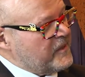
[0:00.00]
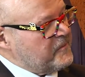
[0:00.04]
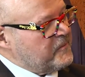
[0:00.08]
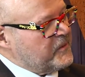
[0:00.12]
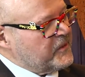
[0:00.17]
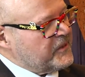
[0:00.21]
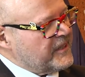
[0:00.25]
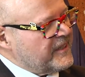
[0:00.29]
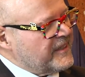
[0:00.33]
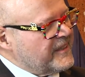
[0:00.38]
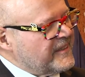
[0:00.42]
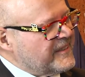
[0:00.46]
Herr
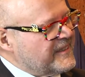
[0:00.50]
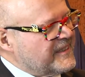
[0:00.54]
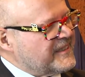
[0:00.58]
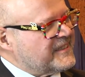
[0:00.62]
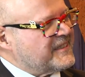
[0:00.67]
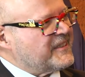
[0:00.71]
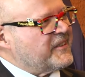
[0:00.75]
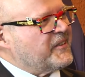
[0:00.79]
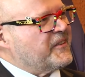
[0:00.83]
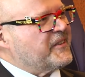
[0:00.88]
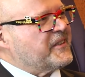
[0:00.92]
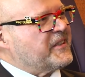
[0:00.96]
Buttig,
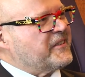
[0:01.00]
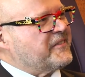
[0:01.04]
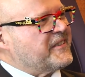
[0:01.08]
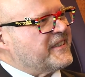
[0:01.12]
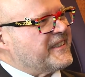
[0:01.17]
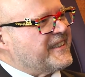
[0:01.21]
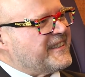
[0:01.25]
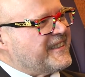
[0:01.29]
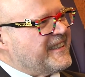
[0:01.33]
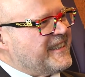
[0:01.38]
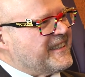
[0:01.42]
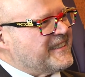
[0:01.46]
dass Sie heute
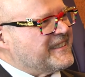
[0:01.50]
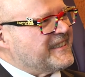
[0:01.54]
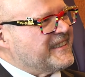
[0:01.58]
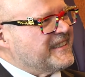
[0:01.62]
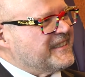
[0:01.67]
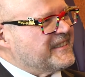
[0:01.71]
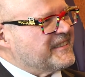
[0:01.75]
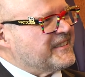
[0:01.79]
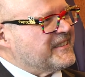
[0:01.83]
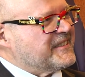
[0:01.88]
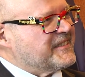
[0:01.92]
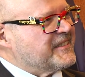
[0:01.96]
wieder da
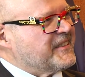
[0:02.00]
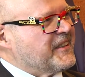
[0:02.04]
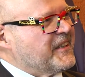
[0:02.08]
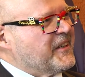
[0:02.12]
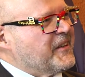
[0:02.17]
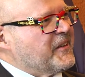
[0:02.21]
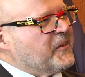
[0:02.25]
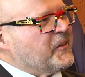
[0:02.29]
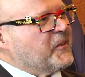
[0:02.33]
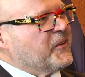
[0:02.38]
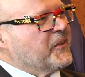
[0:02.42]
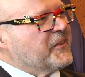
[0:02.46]
sind.
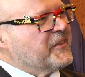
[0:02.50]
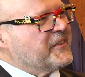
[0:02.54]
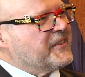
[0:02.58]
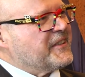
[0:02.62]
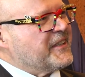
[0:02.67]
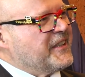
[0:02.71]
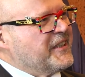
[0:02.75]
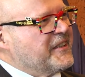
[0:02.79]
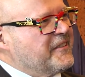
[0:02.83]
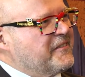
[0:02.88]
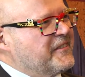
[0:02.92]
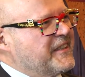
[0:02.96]
Und
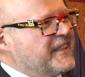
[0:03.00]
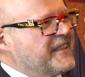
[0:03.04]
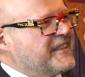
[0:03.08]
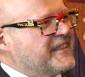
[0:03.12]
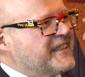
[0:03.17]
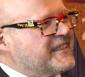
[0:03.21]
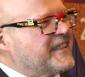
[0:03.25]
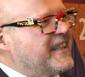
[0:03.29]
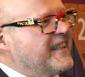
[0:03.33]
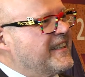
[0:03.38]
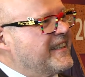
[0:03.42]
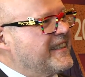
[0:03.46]
äh, wie ich
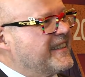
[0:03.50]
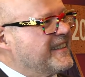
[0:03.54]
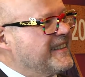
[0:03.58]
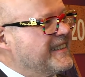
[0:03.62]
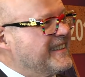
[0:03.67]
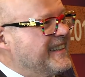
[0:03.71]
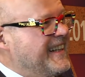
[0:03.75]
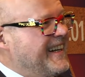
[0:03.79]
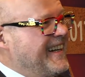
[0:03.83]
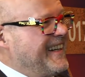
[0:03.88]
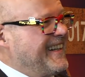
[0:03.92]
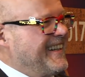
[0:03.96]
das ich
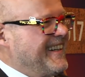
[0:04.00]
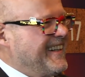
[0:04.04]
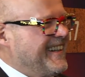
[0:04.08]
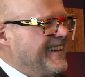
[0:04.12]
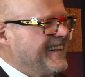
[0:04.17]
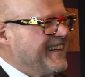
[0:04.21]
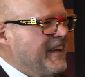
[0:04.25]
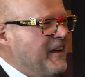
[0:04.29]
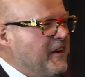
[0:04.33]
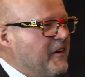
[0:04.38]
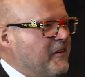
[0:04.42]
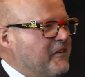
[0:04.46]
erst.
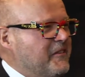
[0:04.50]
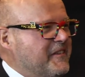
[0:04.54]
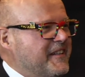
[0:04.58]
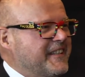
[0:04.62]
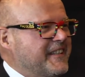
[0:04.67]
und